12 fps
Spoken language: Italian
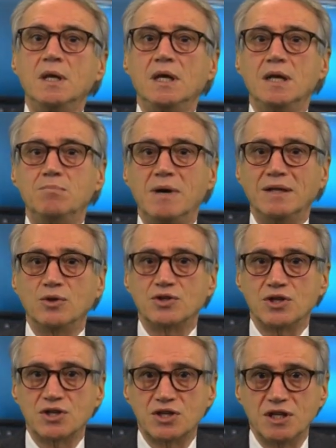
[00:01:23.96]
Il bando è
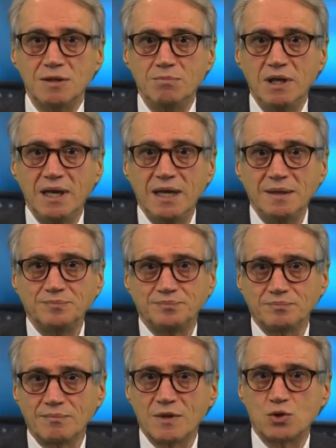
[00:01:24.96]
accessibile
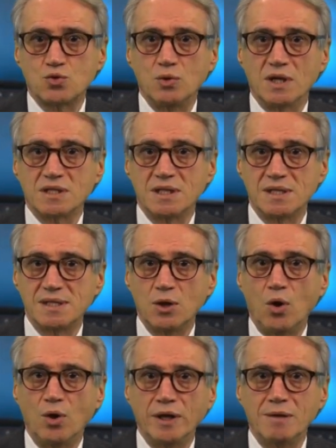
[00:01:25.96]
sulla
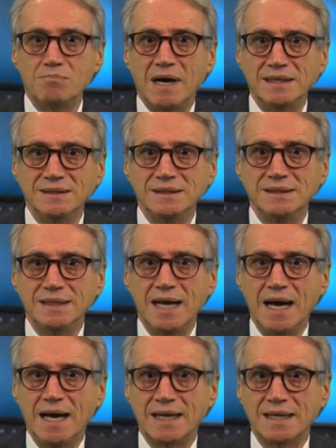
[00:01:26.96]
sezione bandi di
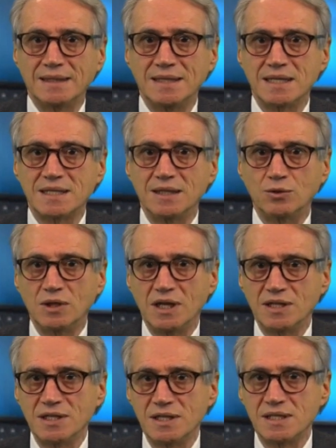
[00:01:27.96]
gara del sito
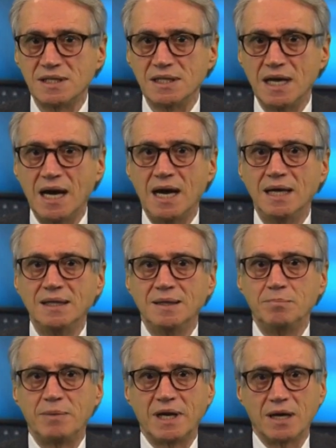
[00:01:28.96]
dell'Agenzia
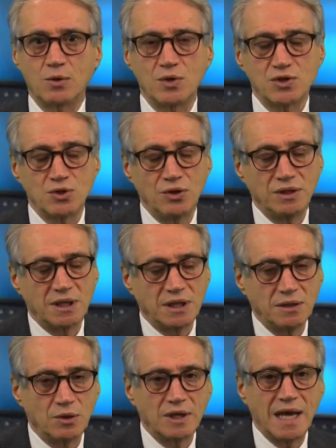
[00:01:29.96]
per la coesione
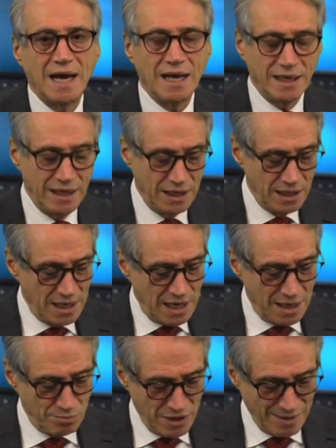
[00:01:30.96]
territoriale
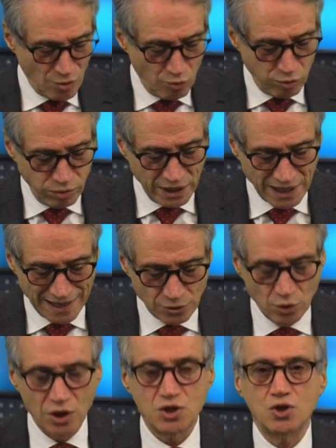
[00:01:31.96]
abbiamo
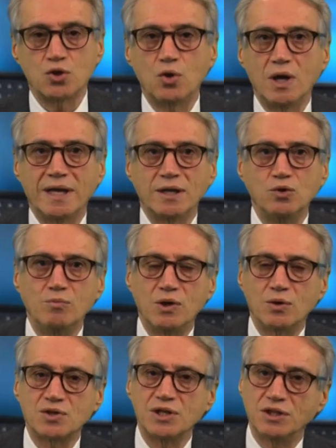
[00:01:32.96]
pubblicato la circolare
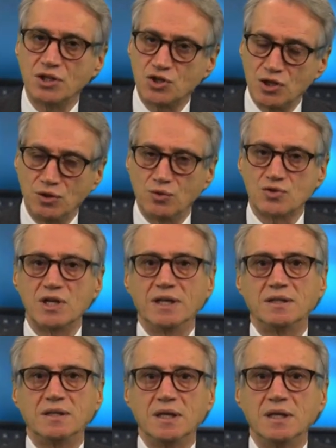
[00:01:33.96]
numero
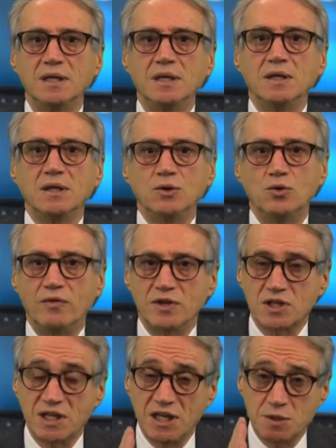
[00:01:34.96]
707 dove,
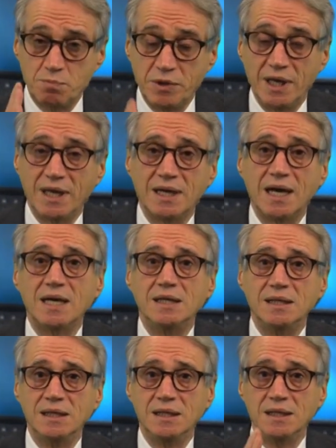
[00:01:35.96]
che
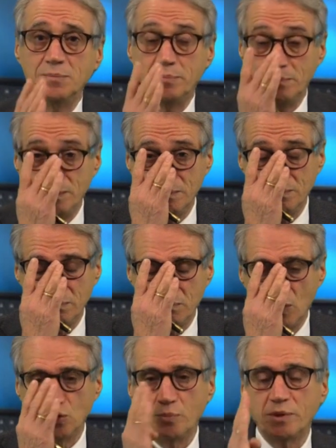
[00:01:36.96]
spiega eh, in
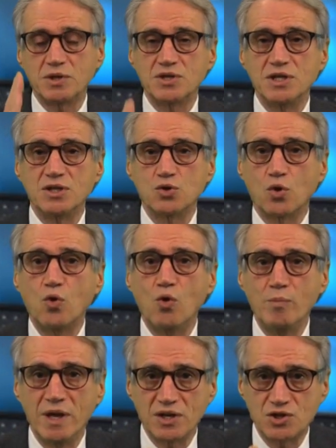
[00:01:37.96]
modo preciso
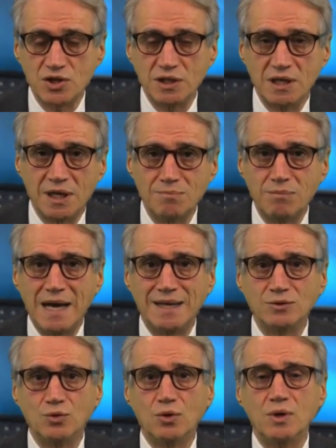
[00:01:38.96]
come accedere al
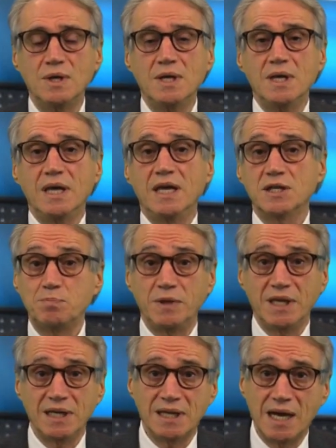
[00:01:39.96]
bando e
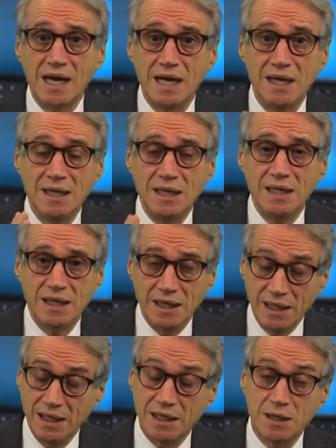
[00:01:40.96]
spiega
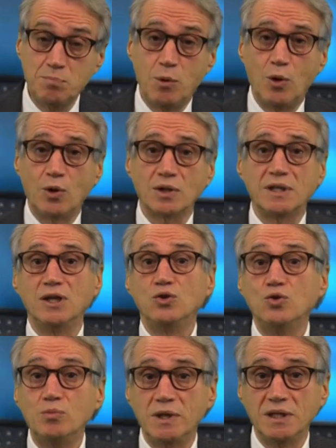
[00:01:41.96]
e, e riporta i
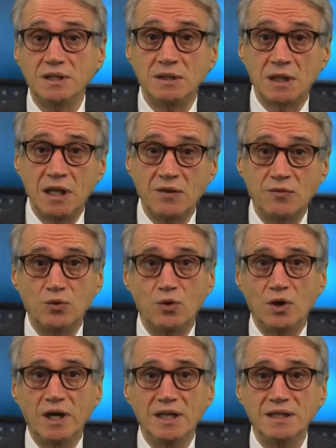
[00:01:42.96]
numeri di
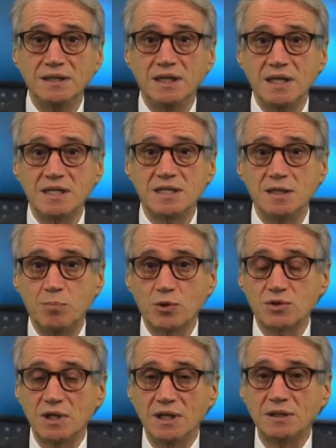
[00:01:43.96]
telefono e gli indirizzi di
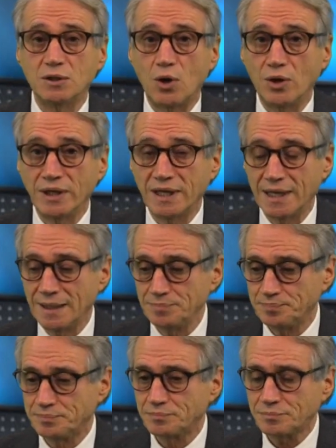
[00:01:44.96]
posta
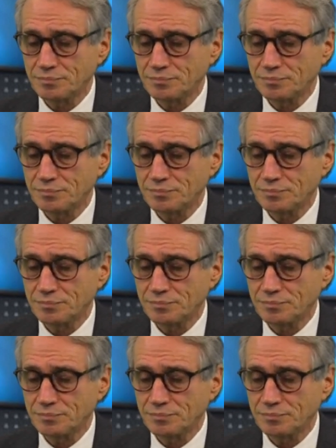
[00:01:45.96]
elettronica